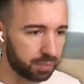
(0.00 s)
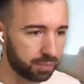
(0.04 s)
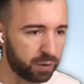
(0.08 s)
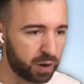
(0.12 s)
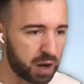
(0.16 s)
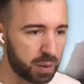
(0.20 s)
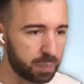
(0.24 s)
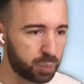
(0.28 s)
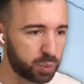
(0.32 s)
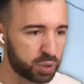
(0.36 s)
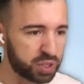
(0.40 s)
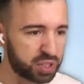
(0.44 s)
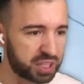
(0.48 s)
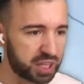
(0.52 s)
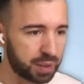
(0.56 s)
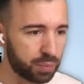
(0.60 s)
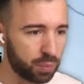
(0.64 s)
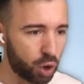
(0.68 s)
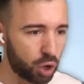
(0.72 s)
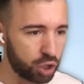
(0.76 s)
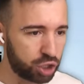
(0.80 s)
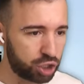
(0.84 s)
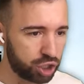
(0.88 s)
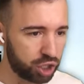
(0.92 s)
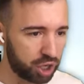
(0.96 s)

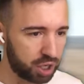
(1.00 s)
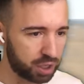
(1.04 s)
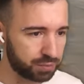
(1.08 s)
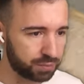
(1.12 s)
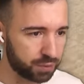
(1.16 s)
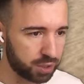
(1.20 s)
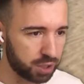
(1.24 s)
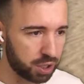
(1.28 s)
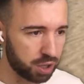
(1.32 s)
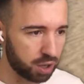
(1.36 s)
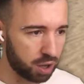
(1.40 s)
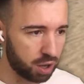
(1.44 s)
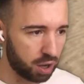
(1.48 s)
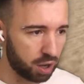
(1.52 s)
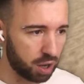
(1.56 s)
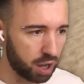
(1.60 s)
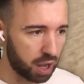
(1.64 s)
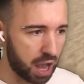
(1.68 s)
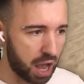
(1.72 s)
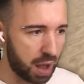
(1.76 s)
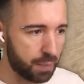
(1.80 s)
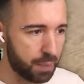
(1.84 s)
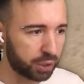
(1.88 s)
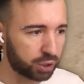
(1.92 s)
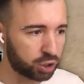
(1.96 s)
выпустим очередь в нее,
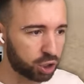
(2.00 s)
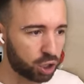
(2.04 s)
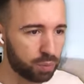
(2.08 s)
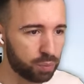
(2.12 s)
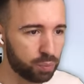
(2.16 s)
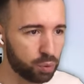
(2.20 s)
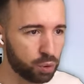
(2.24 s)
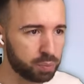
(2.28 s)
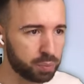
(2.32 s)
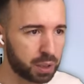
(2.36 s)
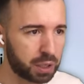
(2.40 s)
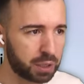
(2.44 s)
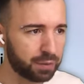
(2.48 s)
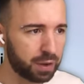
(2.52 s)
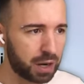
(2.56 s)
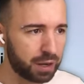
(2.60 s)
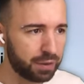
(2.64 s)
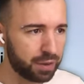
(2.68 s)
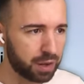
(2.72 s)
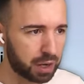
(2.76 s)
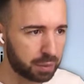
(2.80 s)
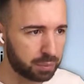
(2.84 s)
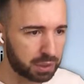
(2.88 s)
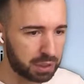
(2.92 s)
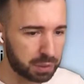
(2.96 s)
а потом будем
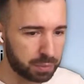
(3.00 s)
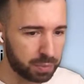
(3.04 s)
револьвером